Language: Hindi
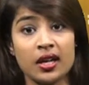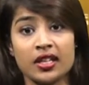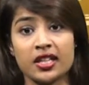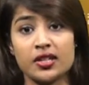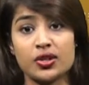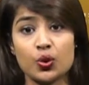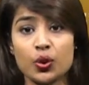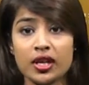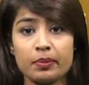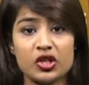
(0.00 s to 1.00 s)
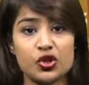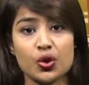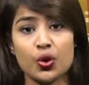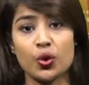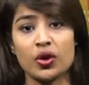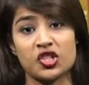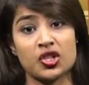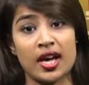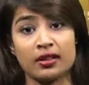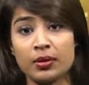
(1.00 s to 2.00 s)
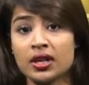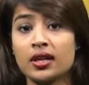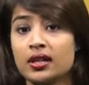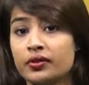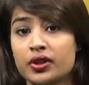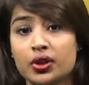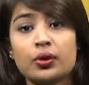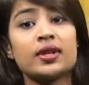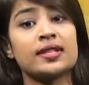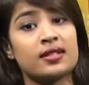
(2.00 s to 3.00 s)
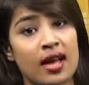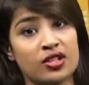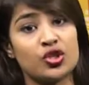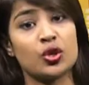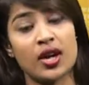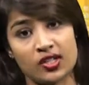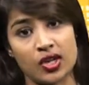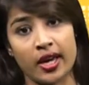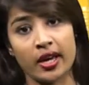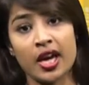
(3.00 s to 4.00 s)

कि स्कूली बच्चों को रचनात्मक गतिविधियों के साथ जोड़ा जाए